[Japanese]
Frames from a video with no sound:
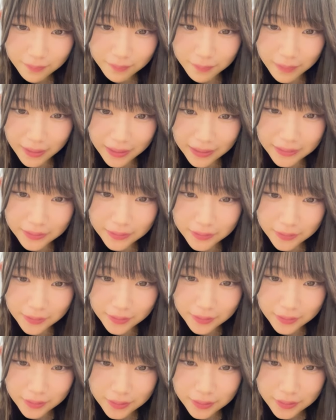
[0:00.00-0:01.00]
メール
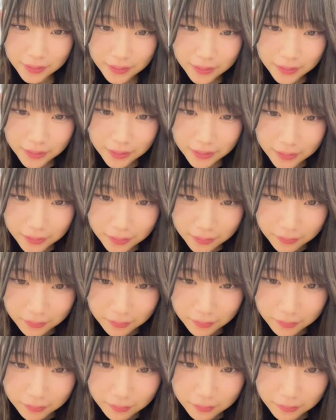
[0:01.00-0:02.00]
う
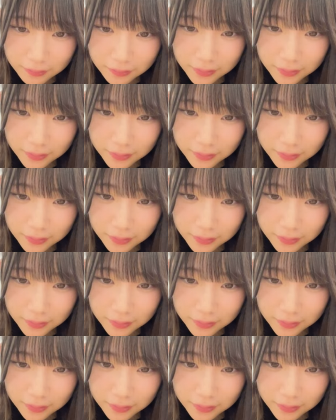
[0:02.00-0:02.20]
ん